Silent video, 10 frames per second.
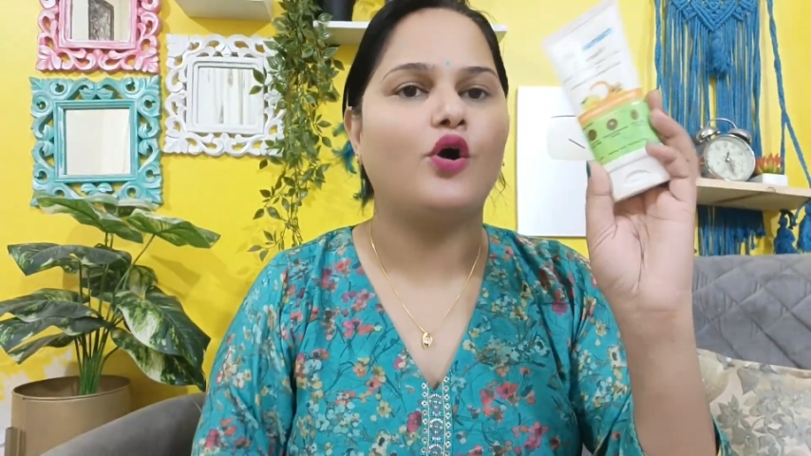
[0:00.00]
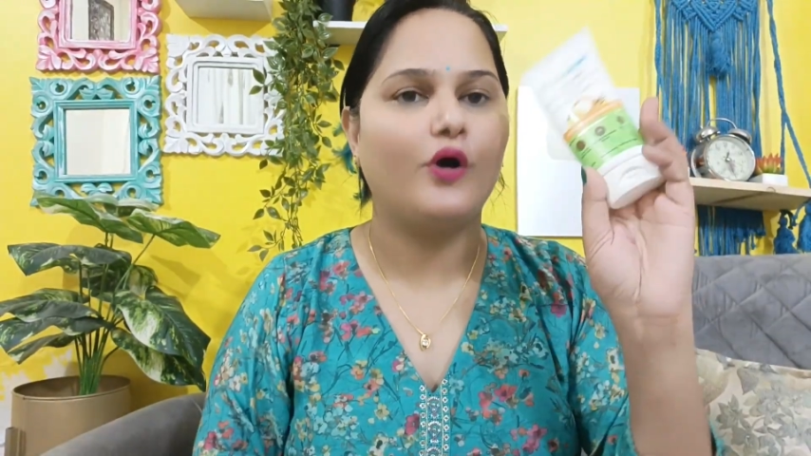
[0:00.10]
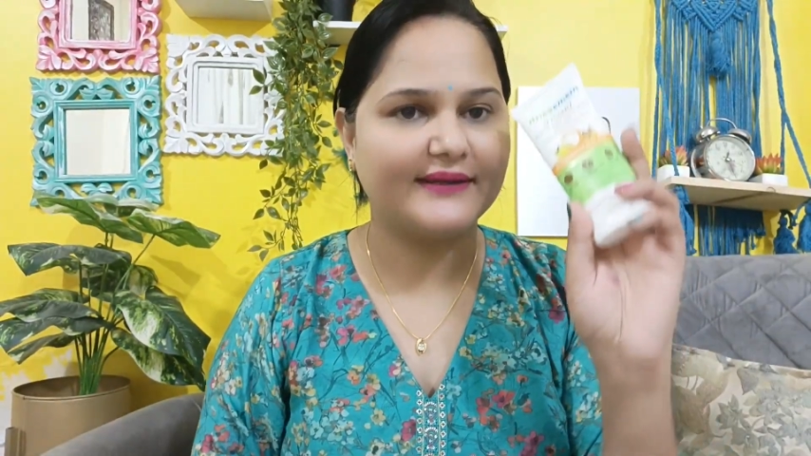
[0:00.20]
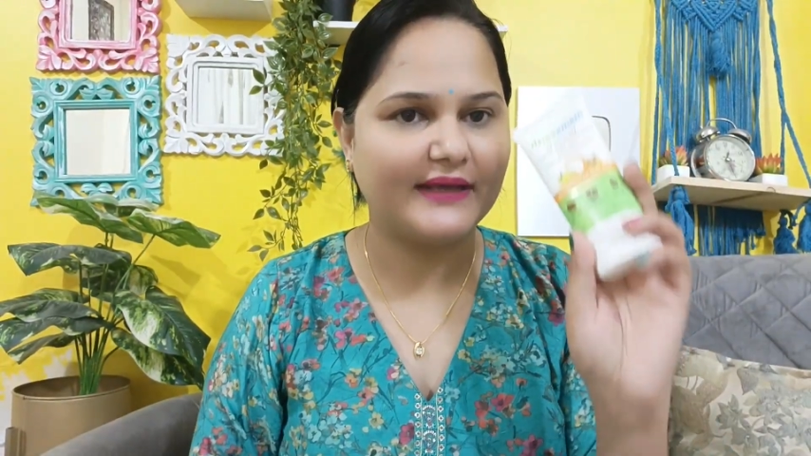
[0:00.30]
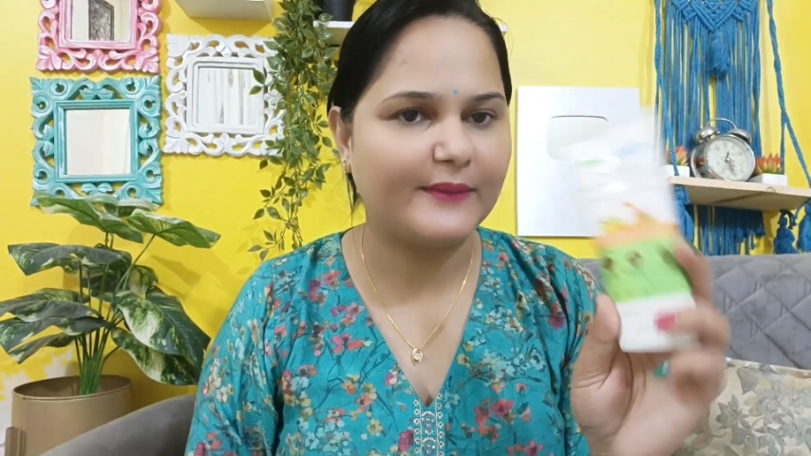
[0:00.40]

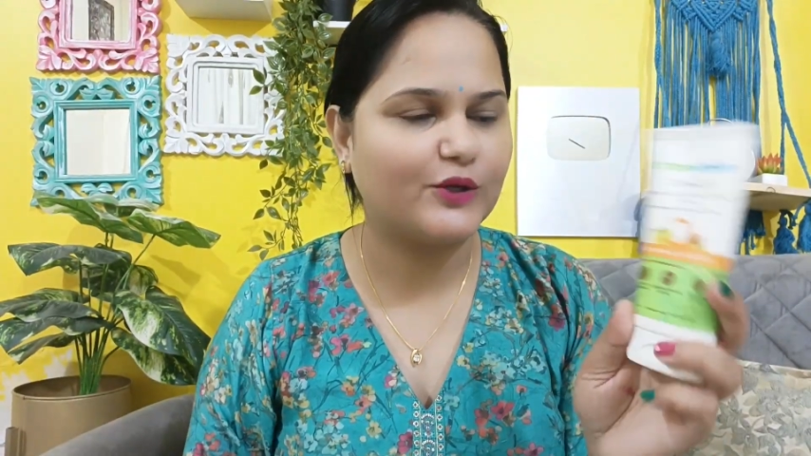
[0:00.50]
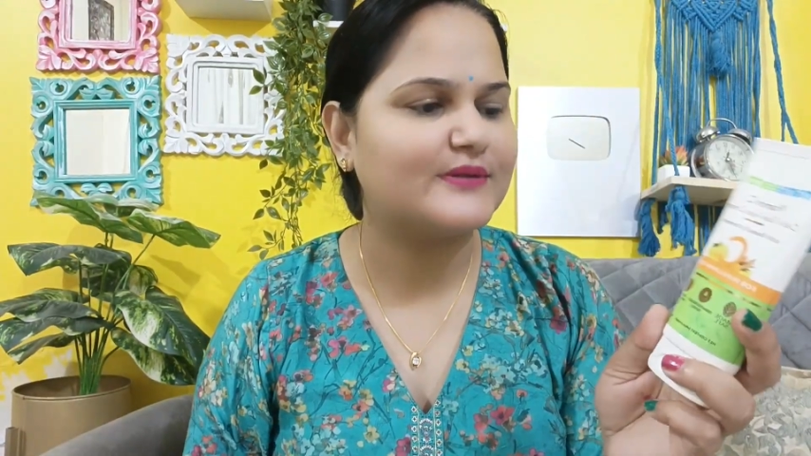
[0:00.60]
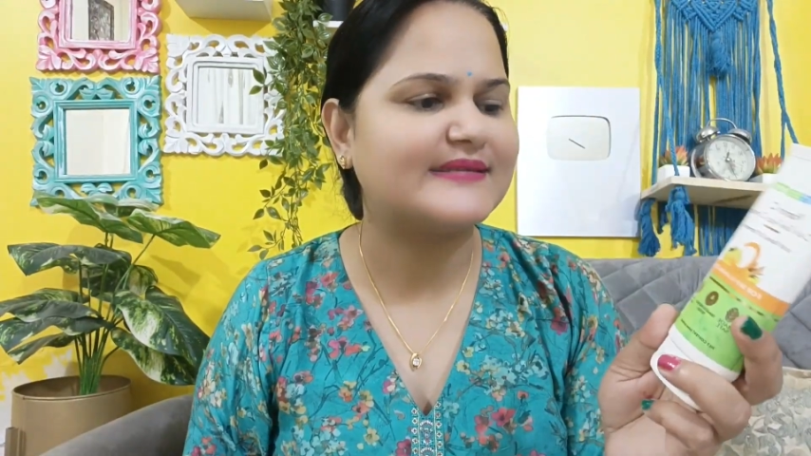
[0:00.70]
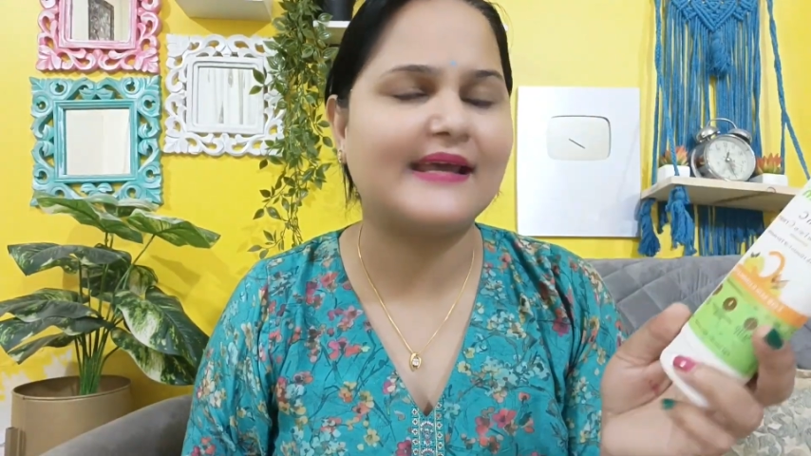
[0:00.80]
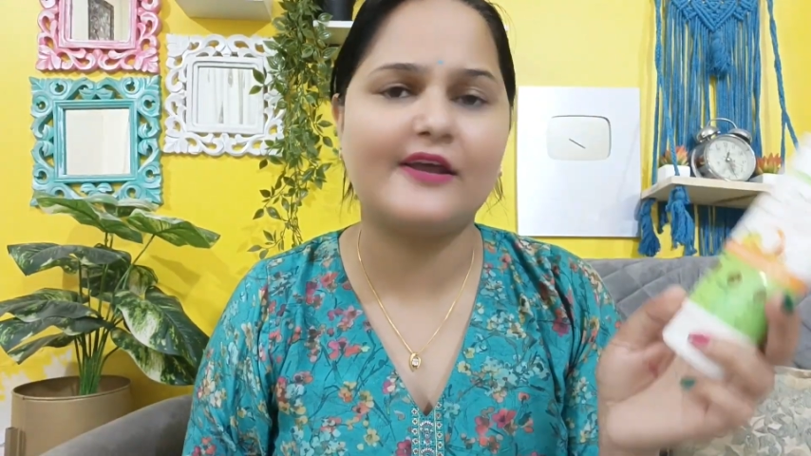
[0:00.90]
और ये
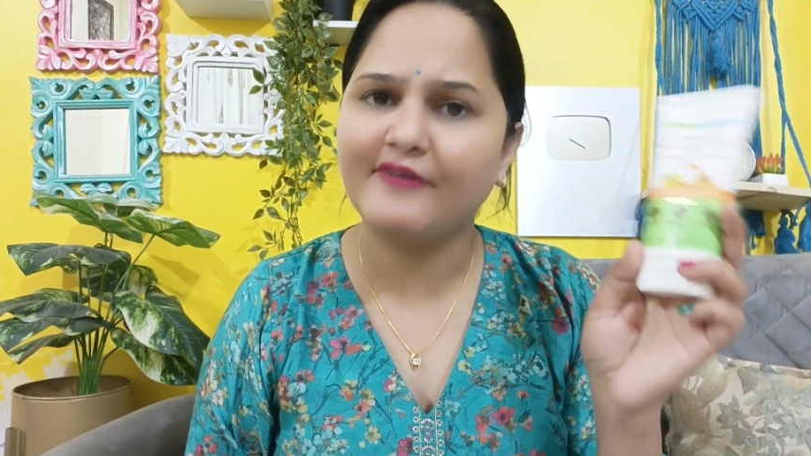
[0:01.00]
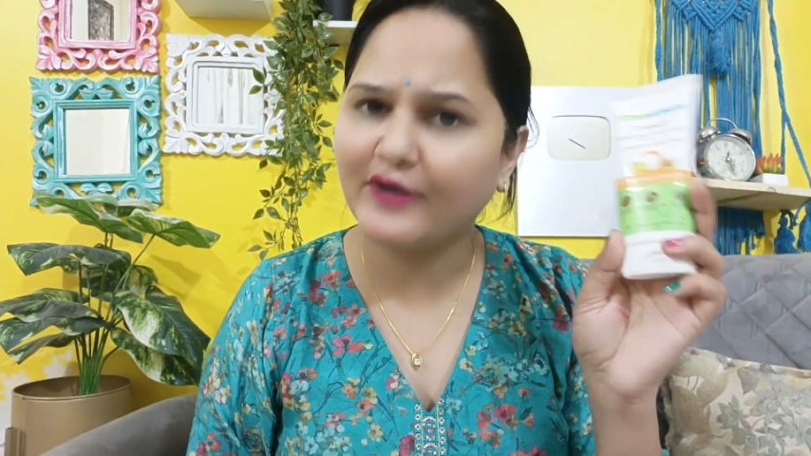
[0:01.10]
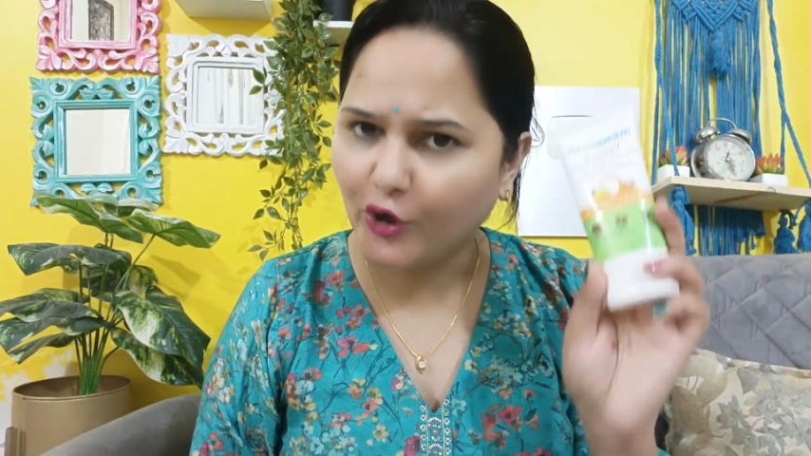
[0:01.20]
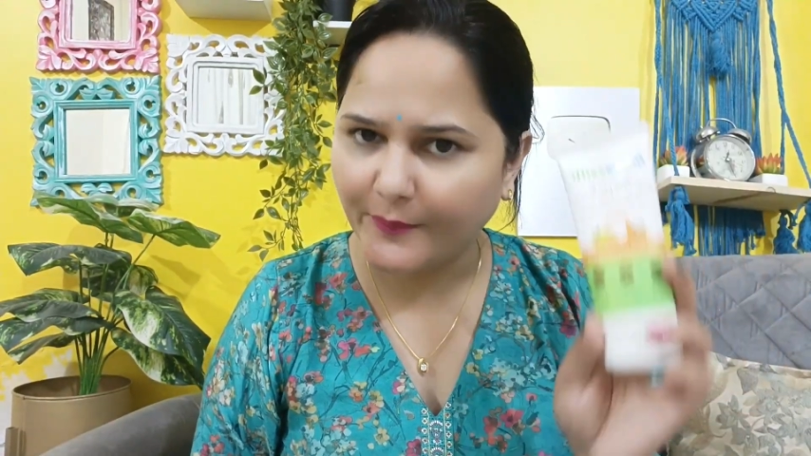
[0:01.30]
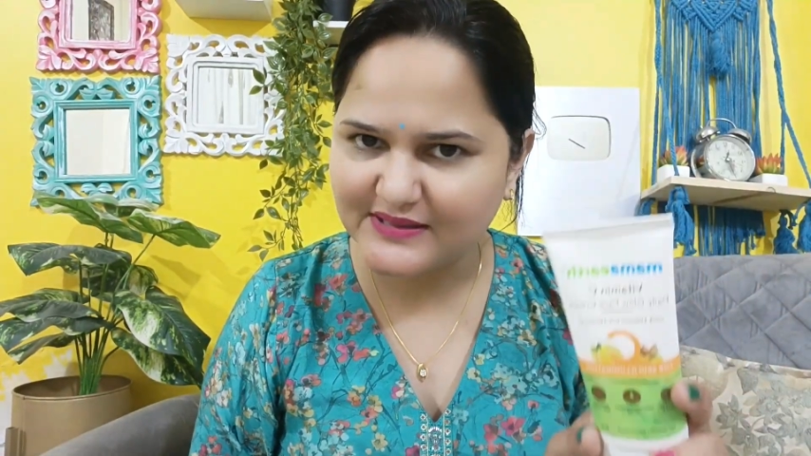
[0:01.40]
बिल्कुल सेफ है
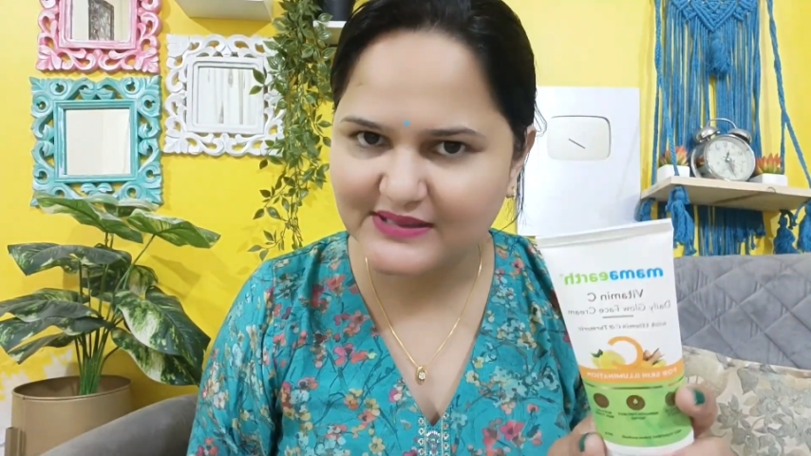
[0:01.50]
कोई भी